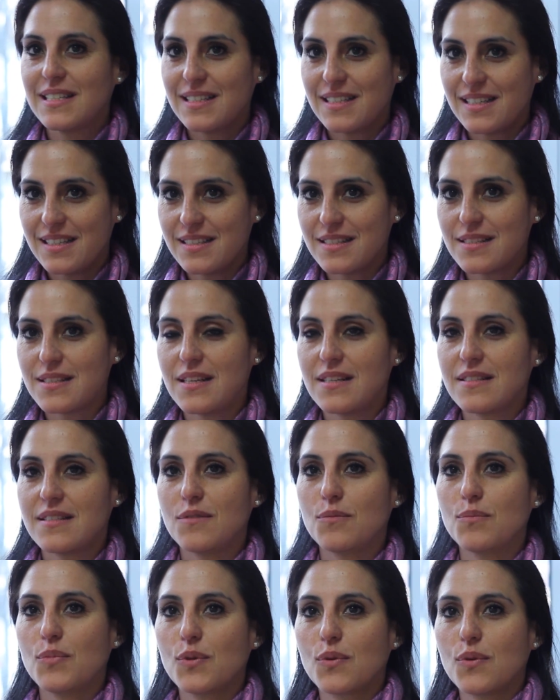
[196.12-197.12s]
eh, se
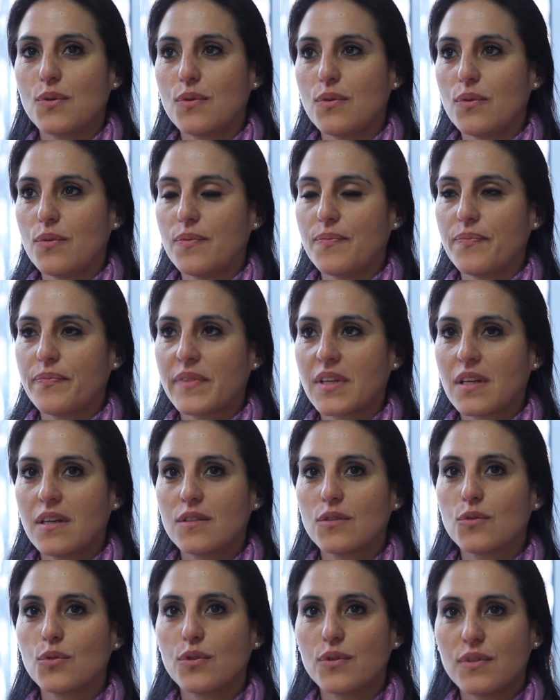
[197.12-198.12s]
hace un poco
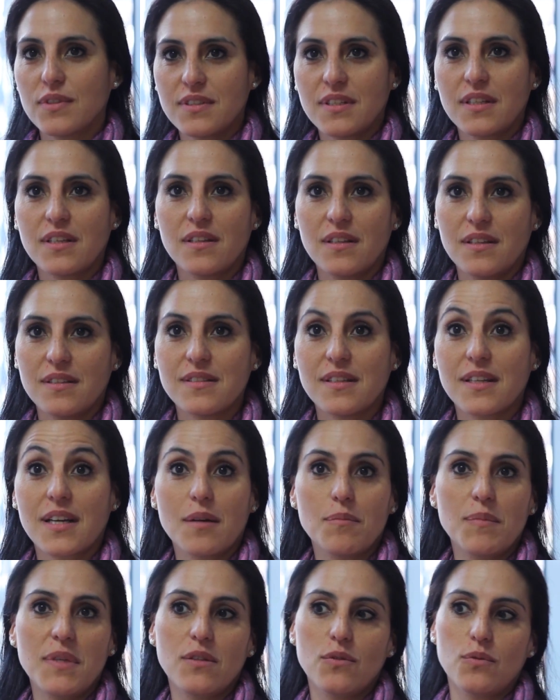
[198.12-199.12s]
duro ese, ese
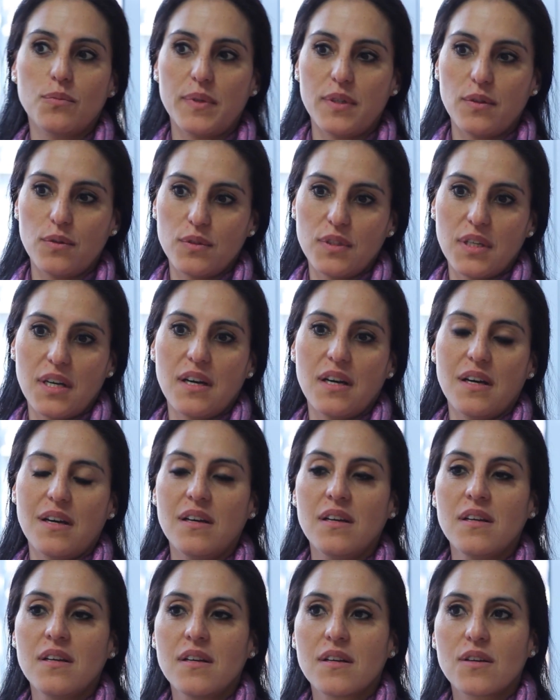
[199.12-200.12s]
camino, pero ya
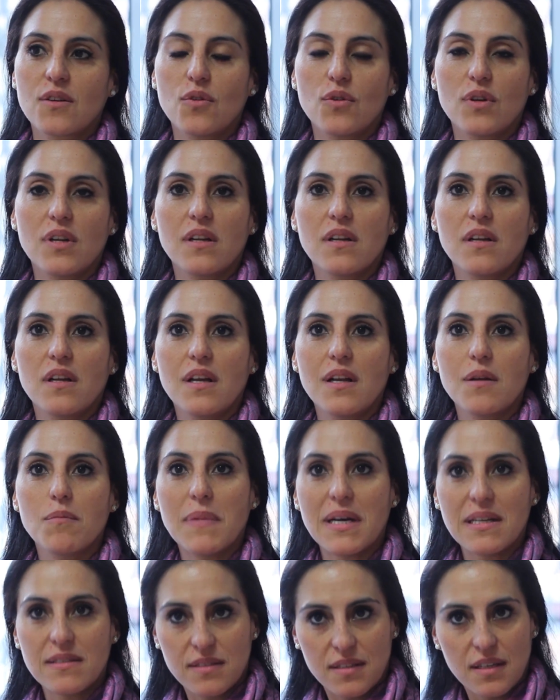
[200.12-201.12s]
con el
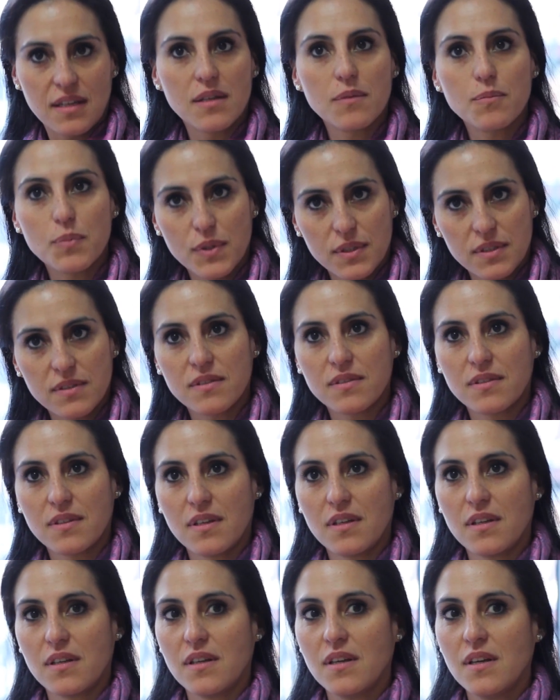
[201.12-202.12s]
máster pues
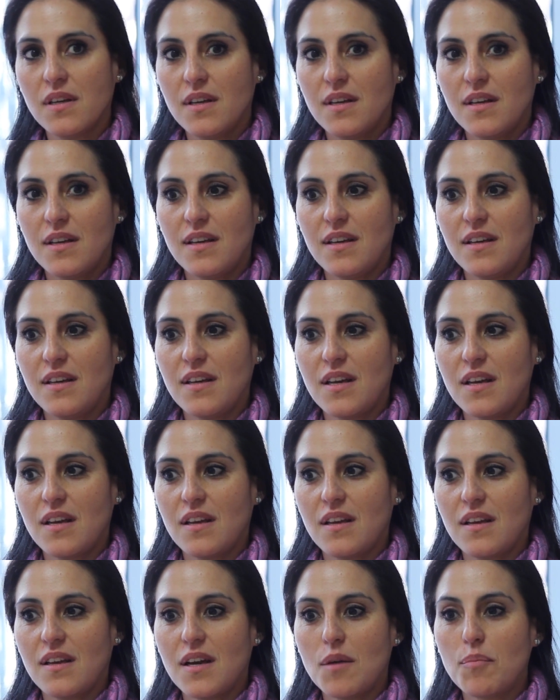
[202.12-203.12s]
eh,
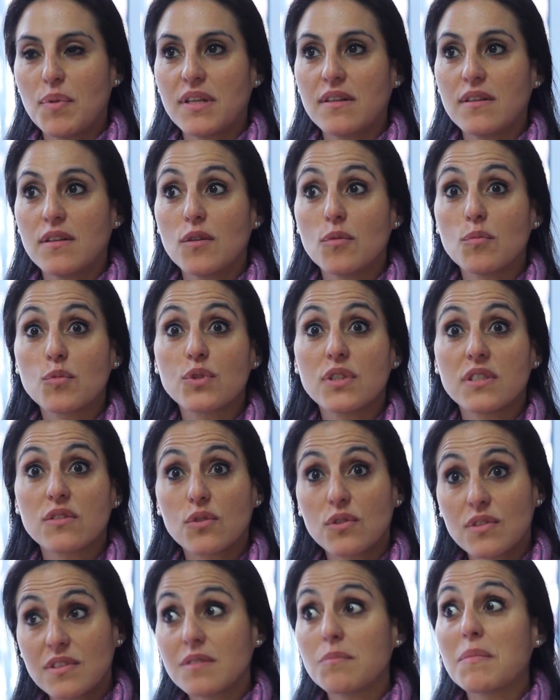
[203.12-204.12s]
eh, he aprendido muchas
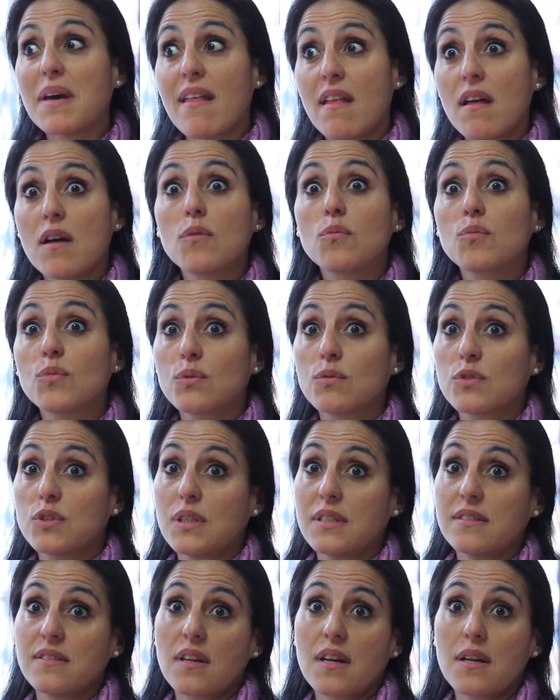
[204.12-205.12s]
cosas y me ha dado
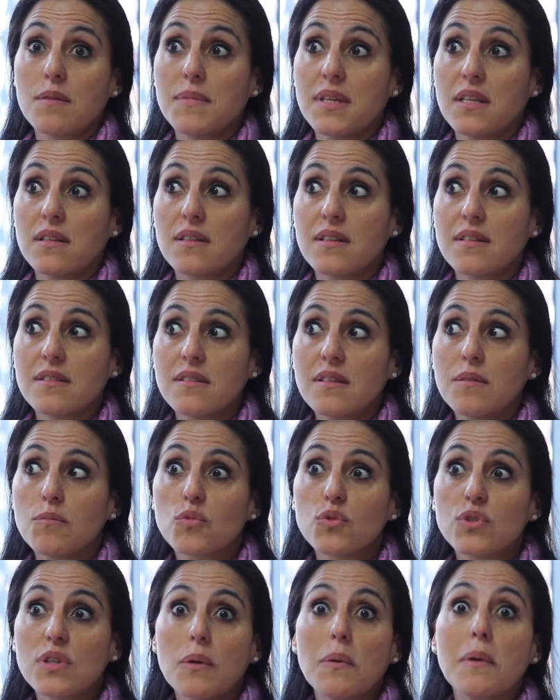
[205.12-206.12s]
muchas herramientas y
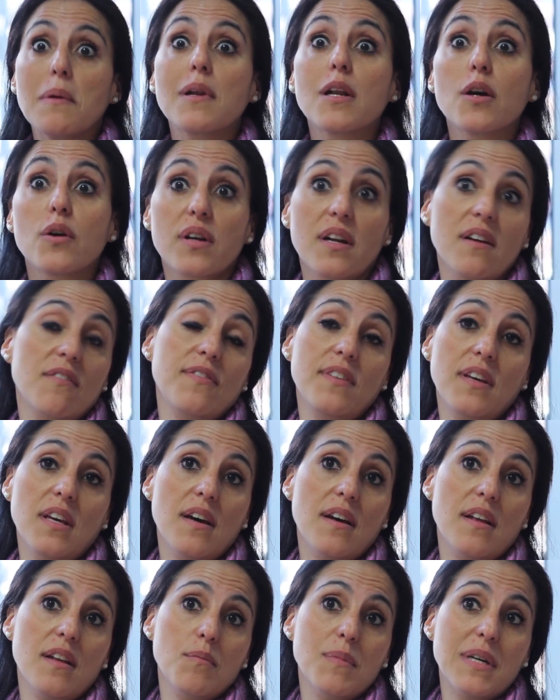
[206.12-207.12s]
mucha
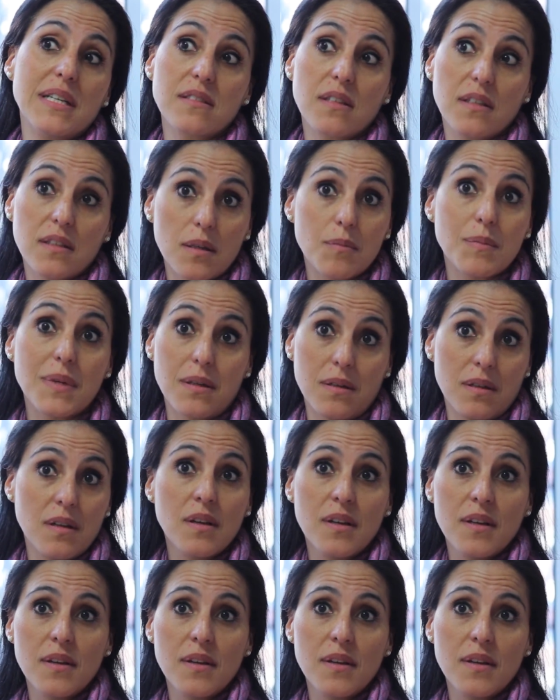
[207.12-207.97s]
bibliografía además que también